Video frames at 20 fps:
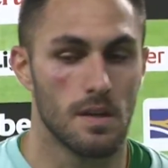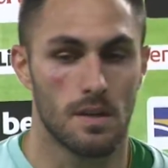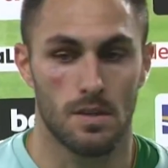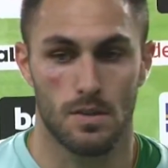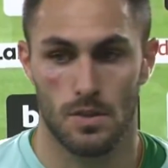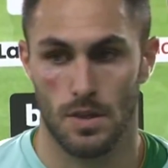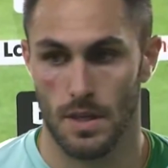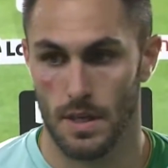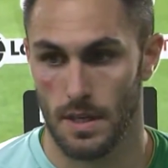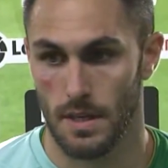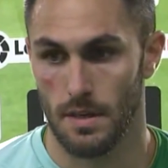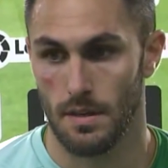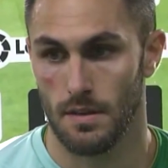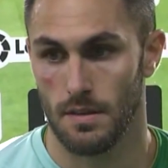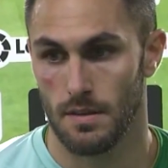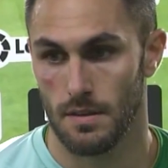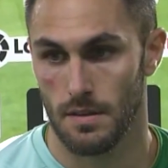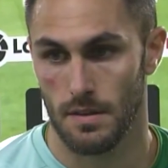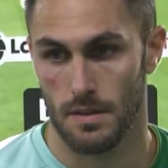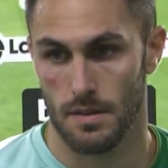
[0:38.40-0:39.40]
Sí,
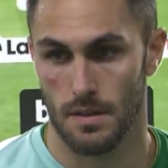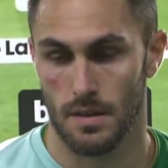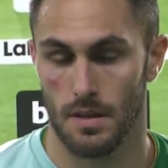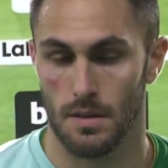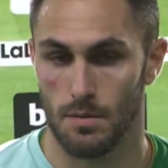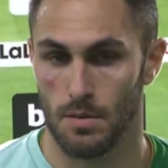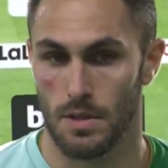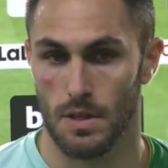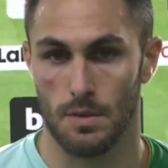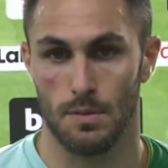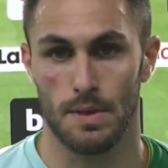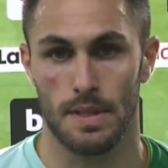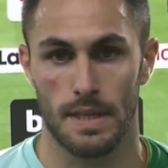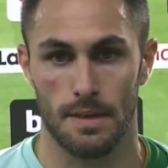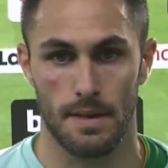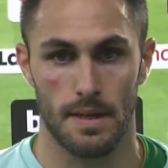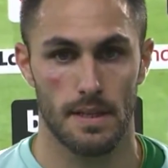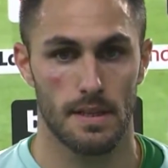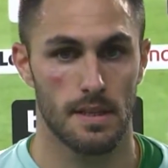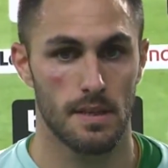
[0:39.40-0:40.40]
sí, sí, como te
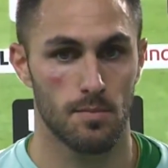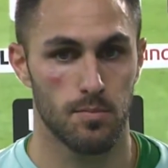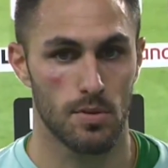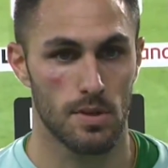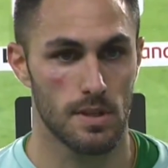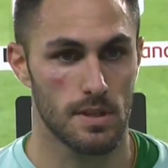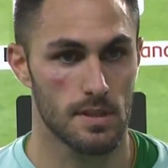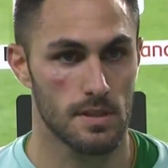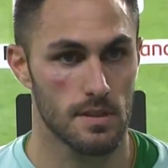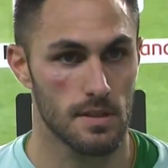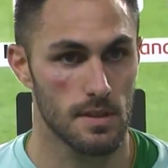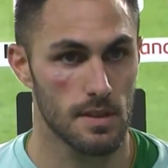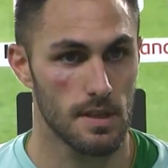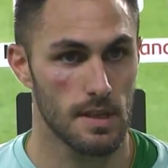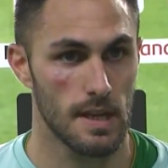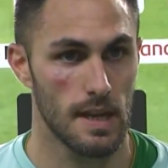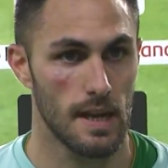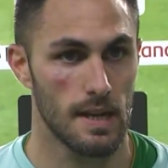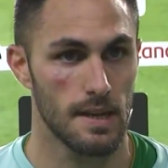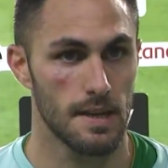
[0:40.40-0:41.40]
comentaba antes, pues
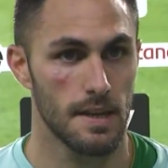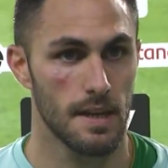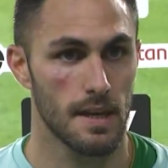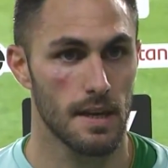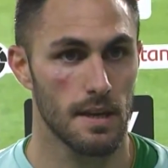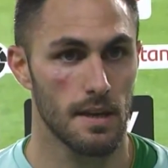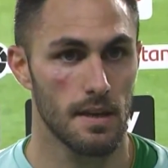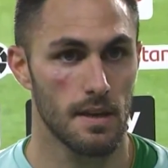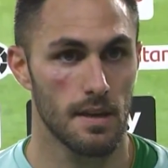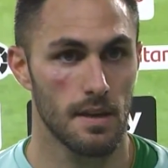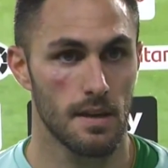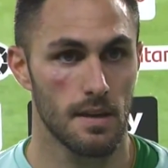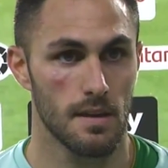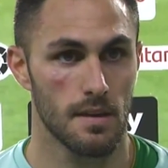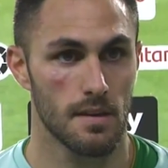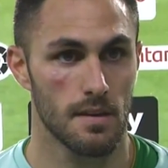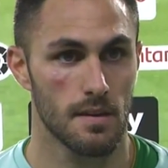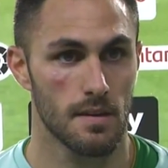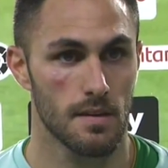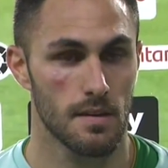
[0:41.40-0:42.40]
eh, la línea que,
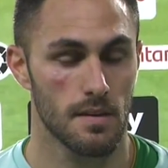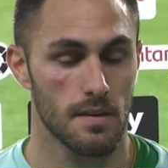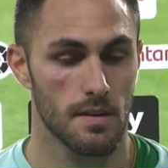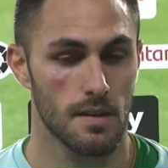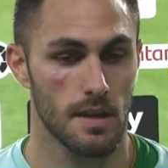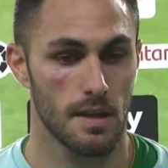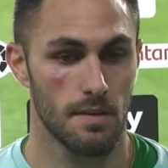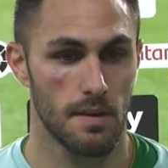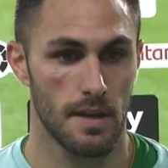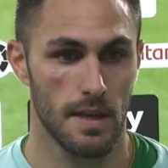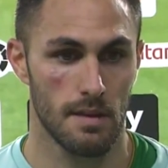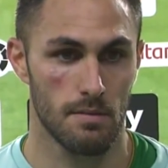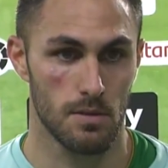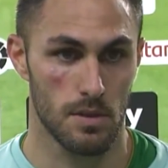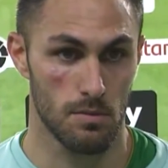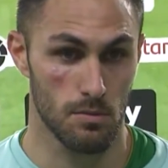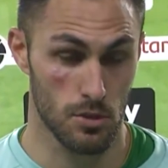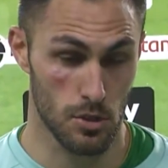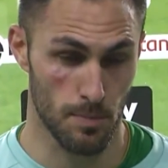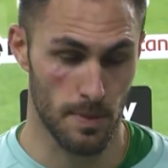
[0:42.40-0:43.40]
veníamos
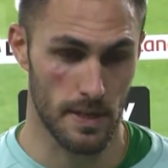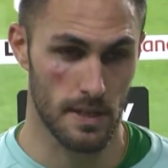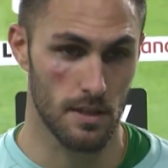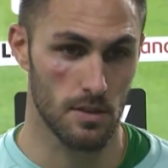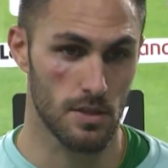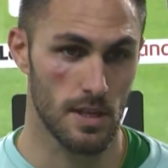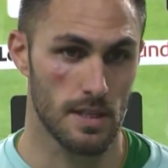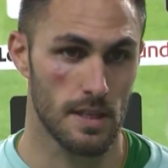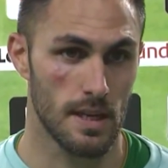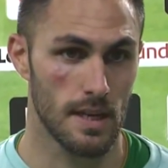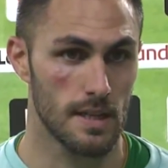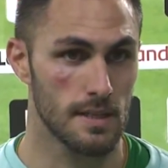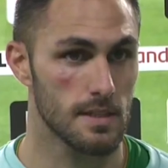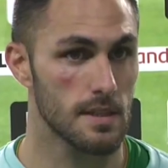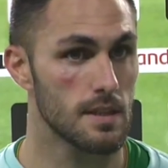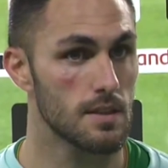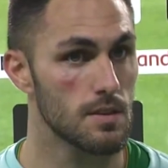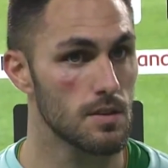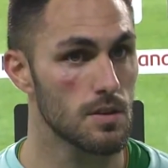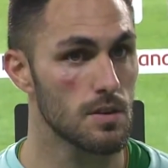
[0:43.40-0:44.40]
de muchos partidos atrás,
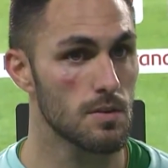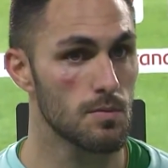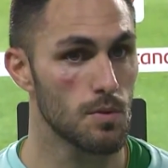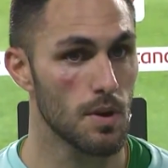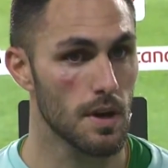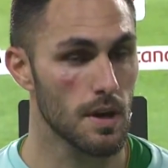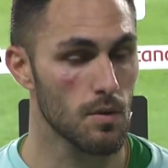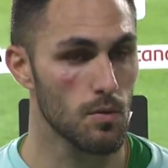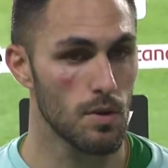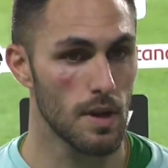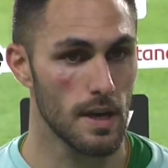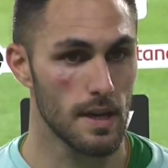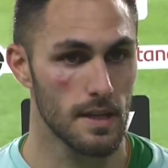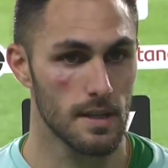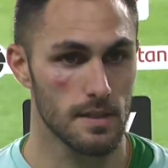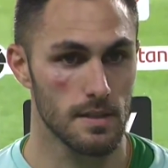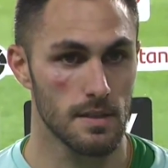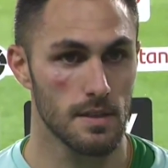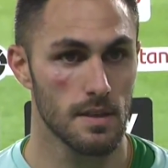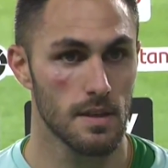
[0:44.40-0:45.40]
siendo muy
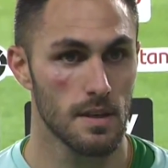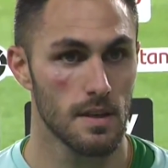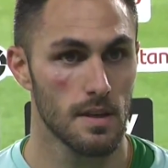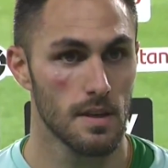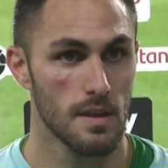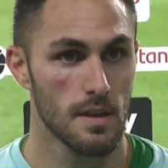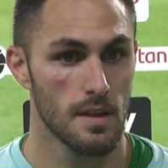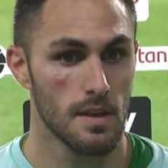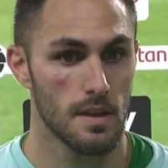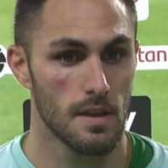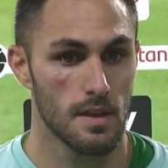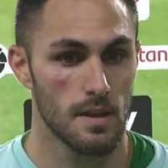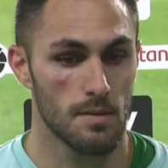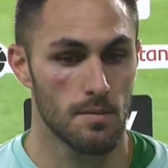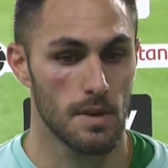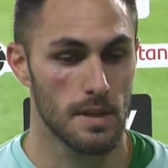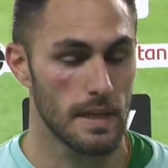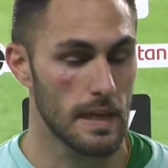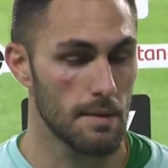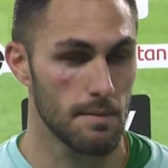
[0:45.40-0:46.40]
regulares,
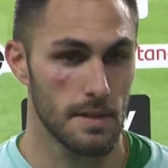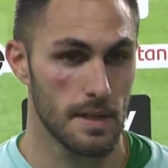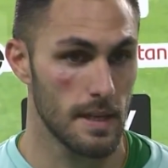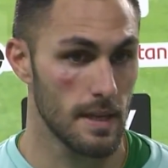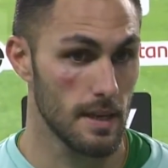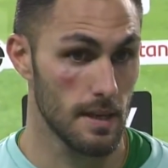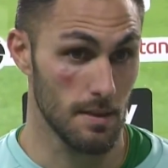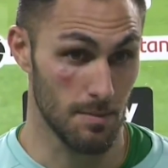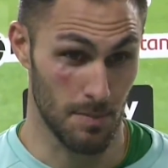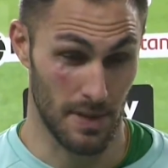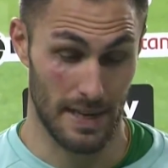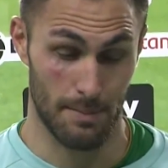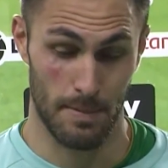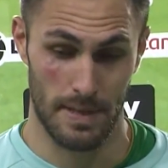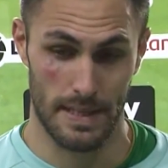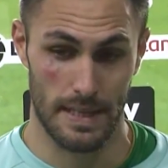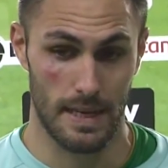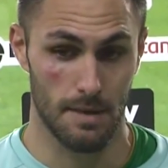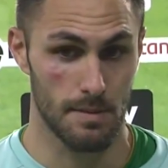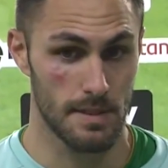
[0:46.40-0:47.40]
prácticamente,
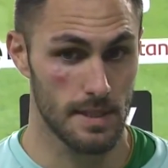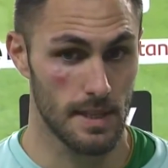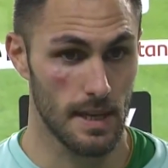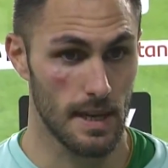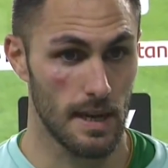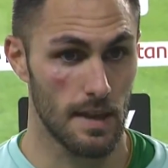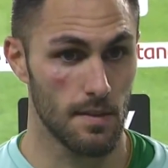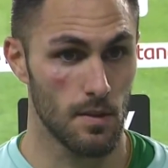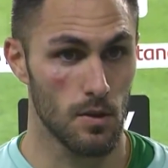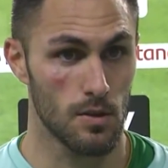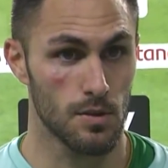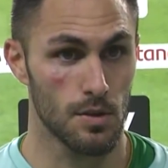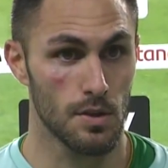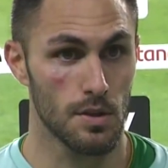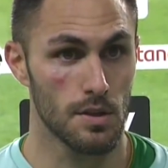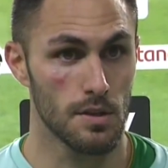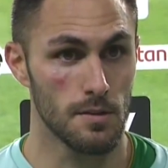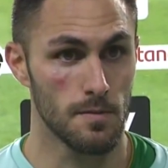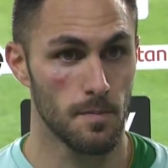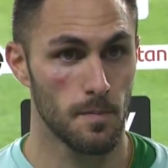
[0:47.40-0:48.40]
prácticamente ganándolo
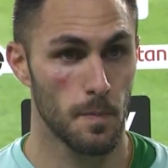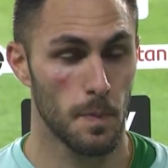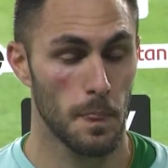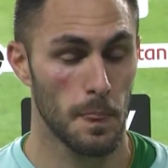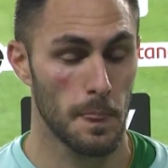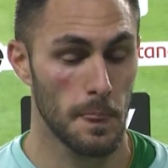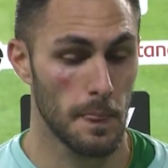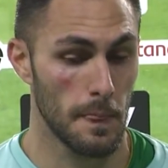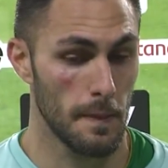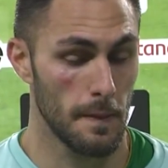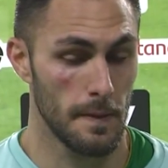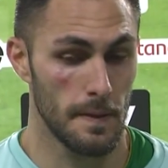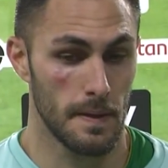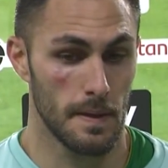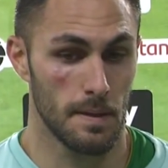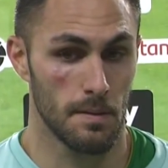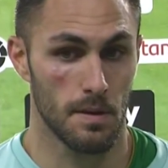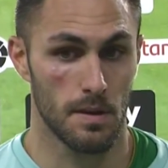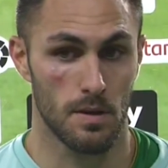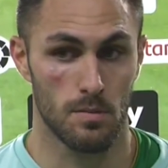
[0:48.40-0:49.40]
todo,
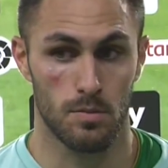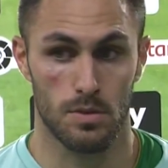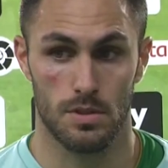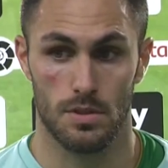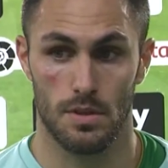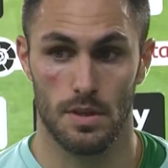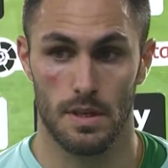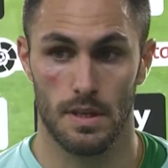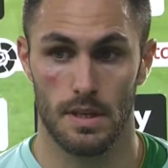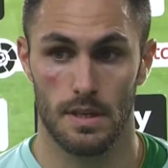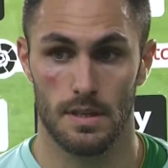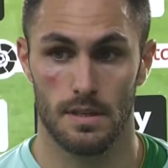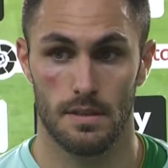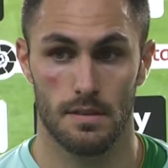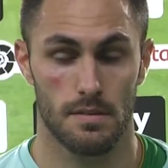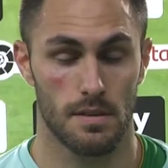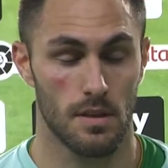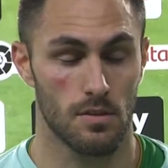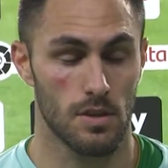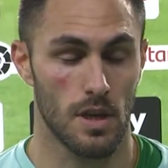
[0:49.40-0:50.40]
y bueno, pues hoy
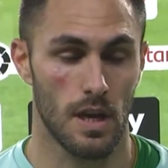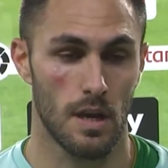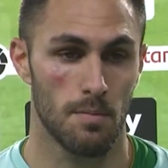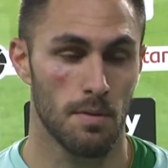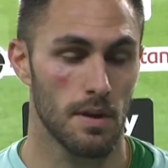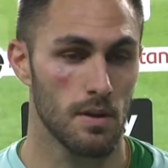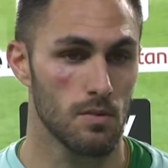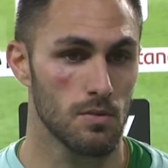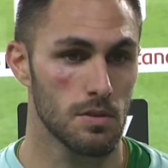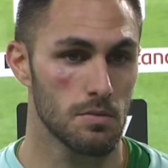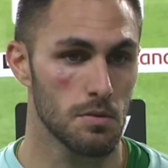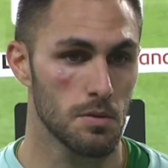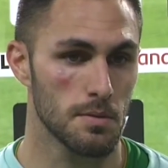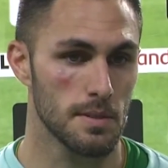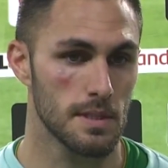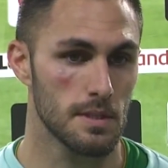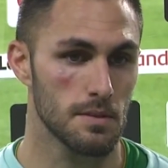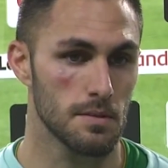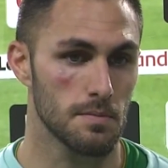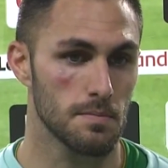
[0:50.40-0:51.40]
se nos ha escapado en el último
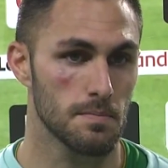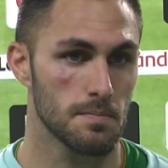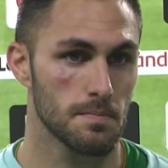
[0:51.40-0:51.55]
momento.